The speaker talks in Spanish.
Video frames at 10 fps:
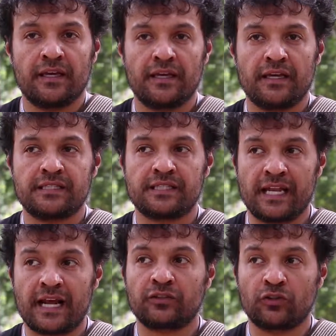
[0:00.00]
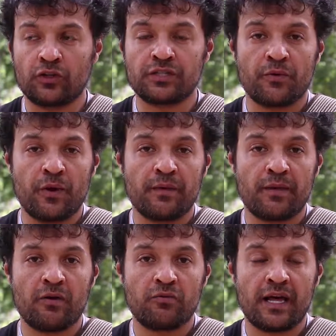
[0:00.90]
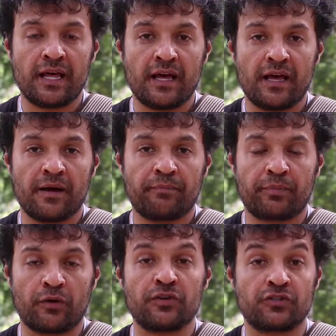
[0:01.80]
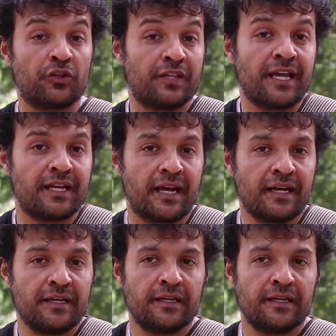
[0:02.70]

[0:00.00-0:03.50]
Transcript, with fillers: eh, ser actor se vuelva una profesión digna.